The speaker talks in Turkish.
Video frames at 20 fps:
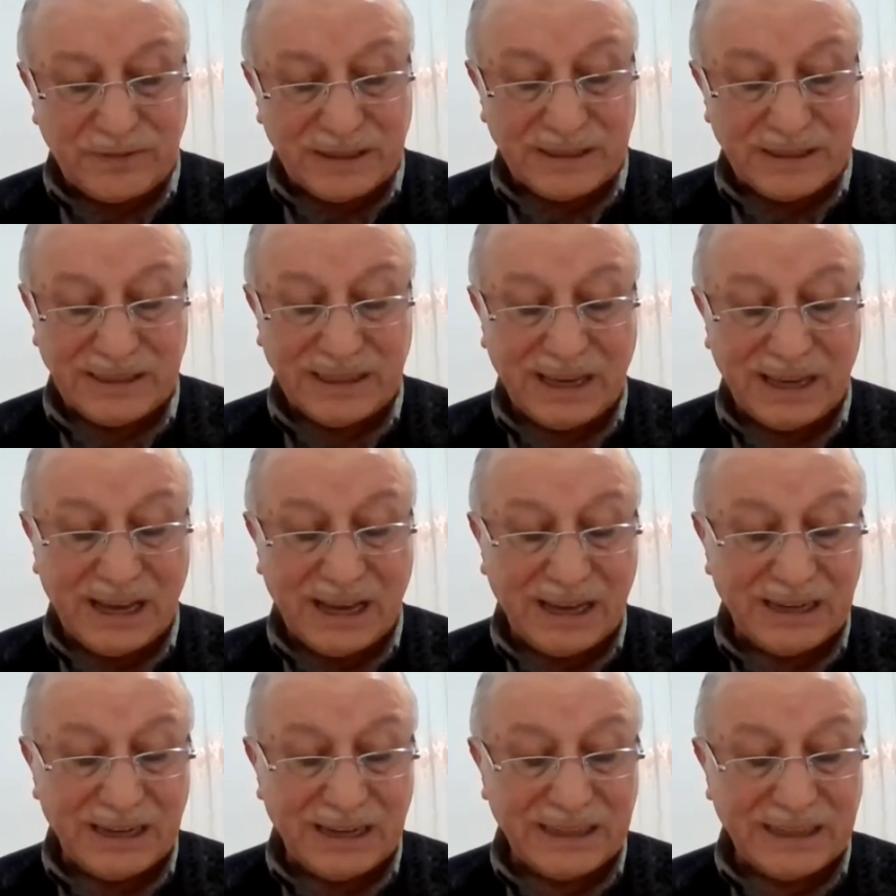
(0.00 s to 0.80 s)

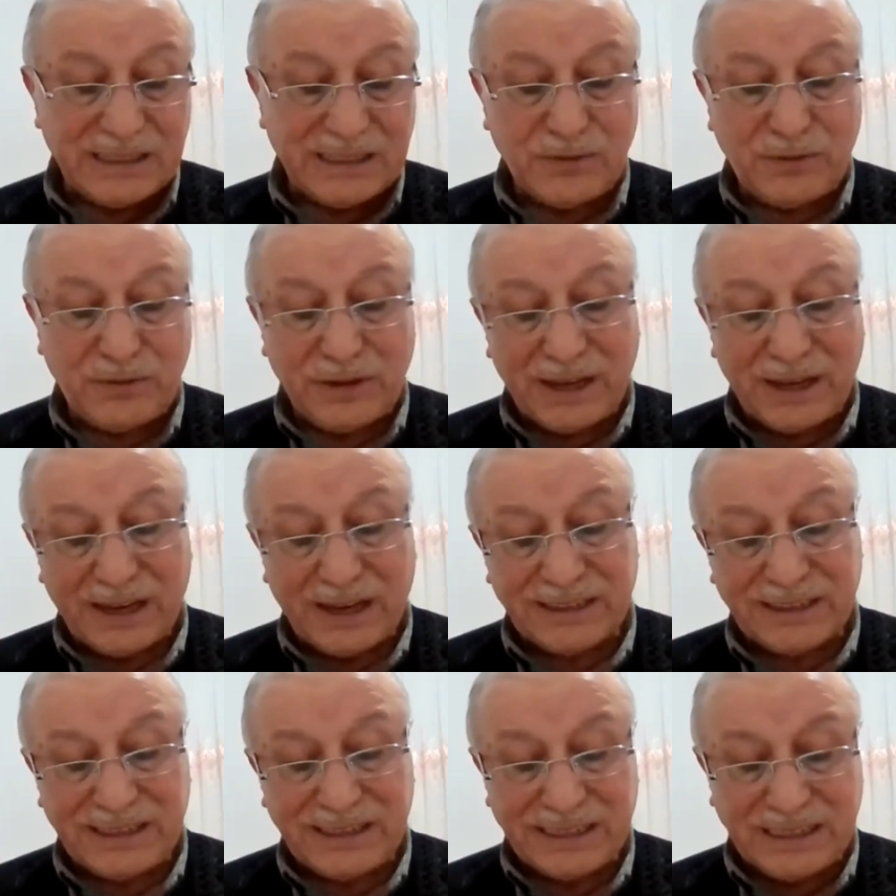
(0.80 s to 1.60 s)
Ya Latif,
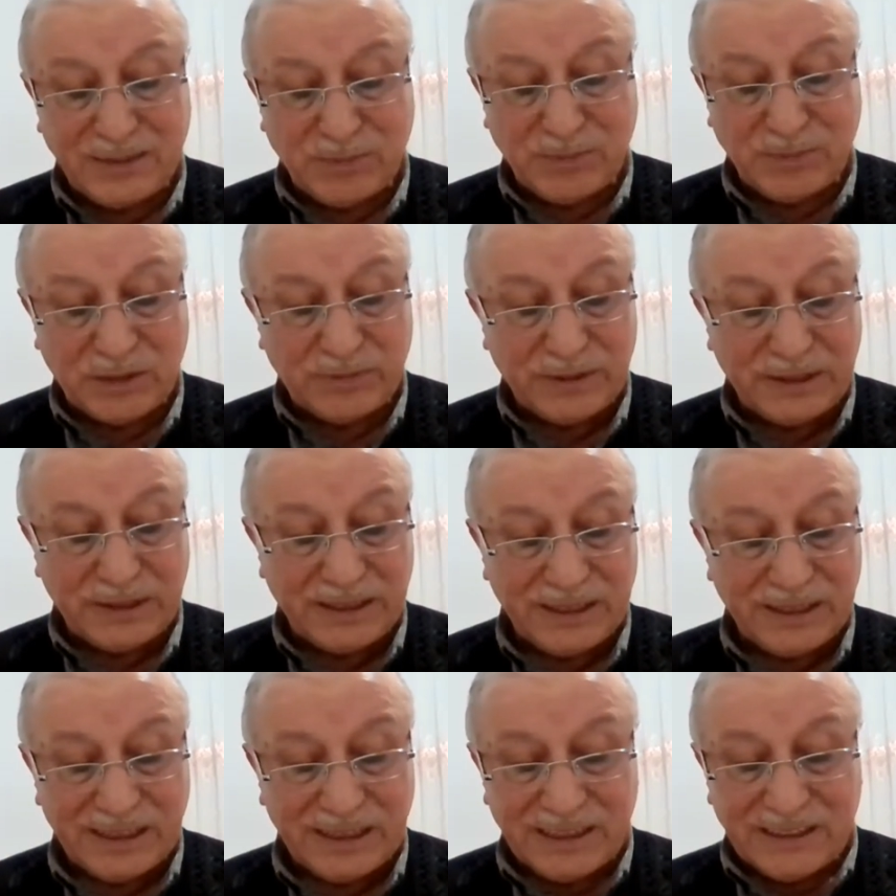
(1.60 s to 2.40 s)
Ya Kerim
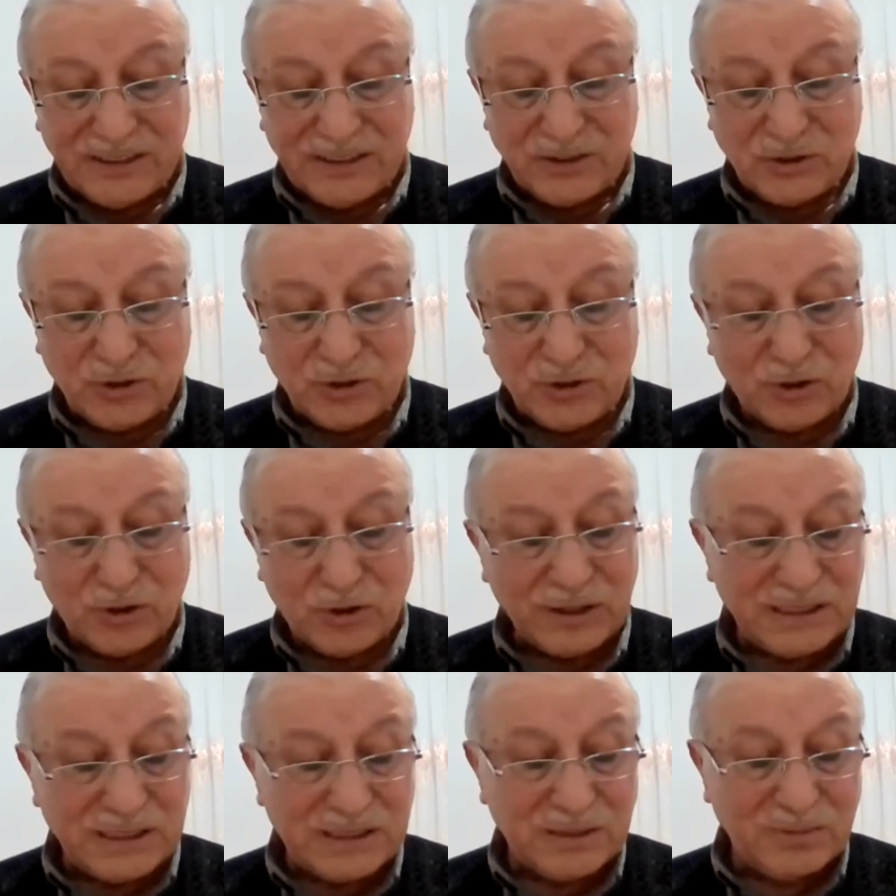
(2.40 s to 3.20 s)
gibi
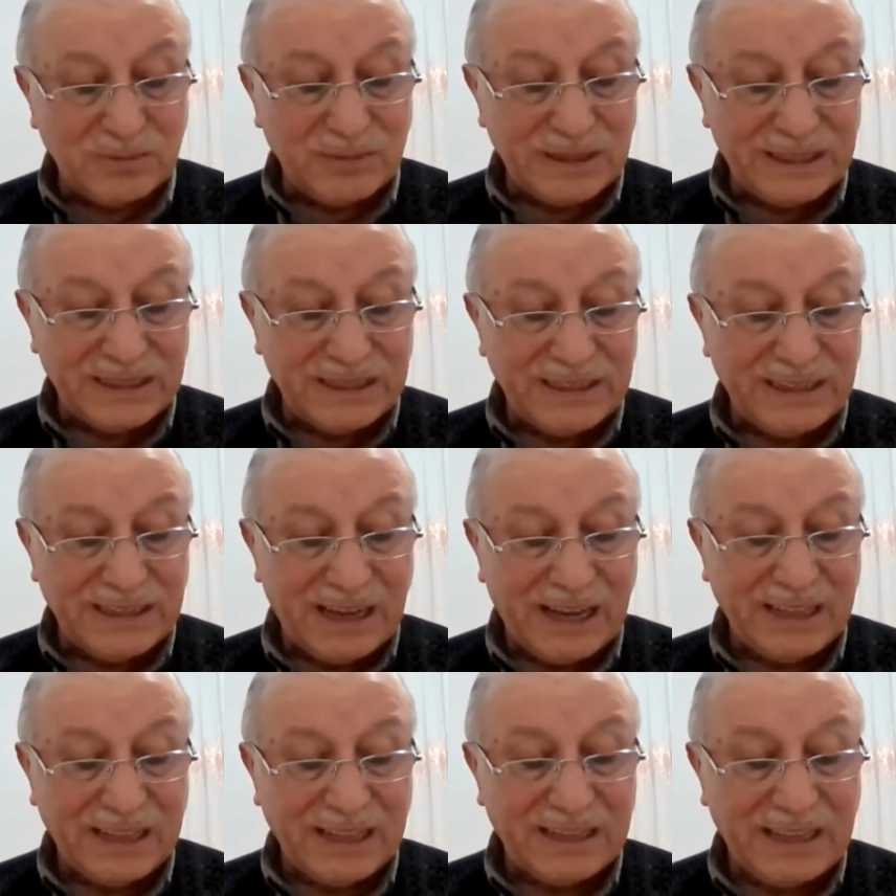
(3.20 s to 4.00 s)
çok isimleri
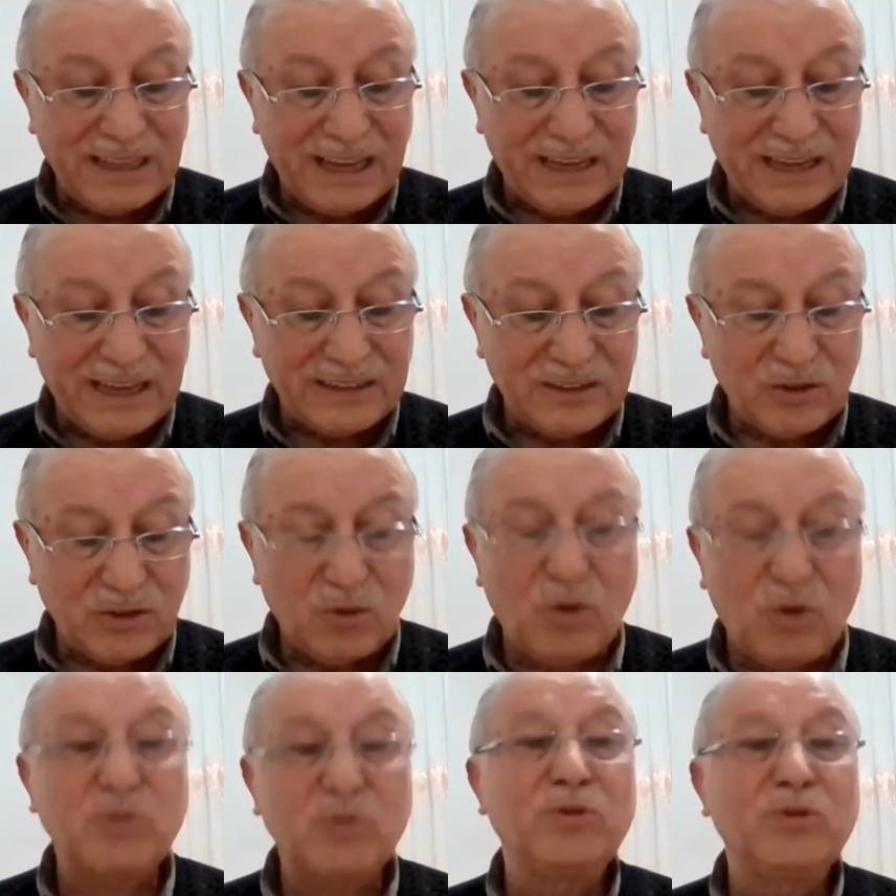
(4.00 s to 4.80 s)
yad eder,
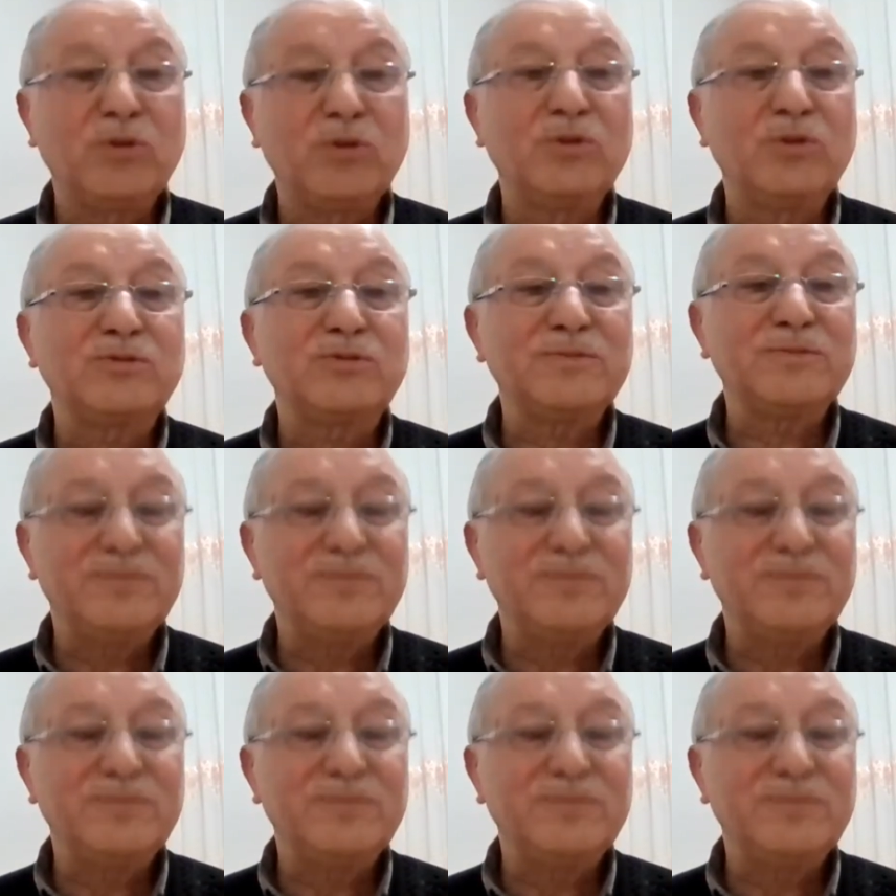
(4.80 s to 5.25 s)
okur.